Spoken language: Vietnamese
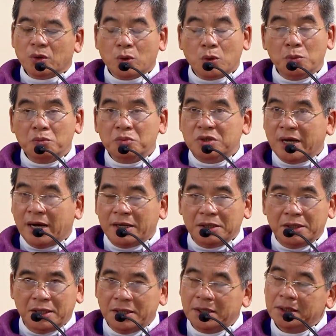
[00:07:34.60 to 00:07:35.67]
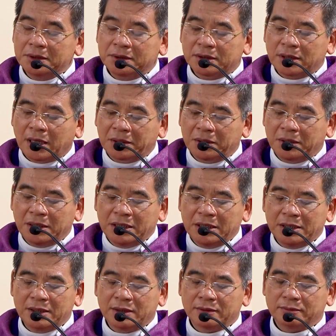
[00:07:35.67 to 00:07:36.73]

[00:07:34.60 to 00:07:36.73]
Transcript: cũng chẳng nỡ tắt đi.